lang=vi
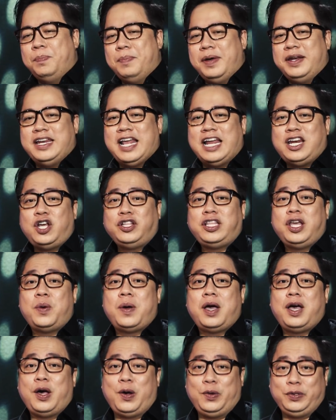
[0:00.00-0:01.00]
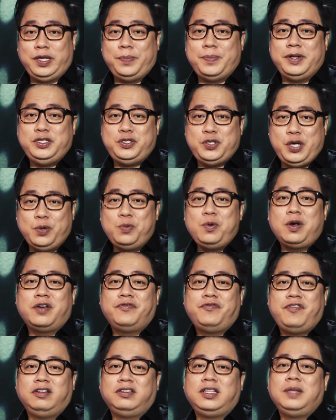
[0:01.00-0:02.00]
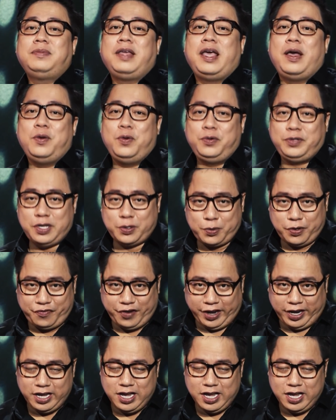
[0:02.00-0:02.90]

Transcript: mình đã nói tới hoa hậu thì mình chuyển qua các phần tiếp theo luôn nha quý vị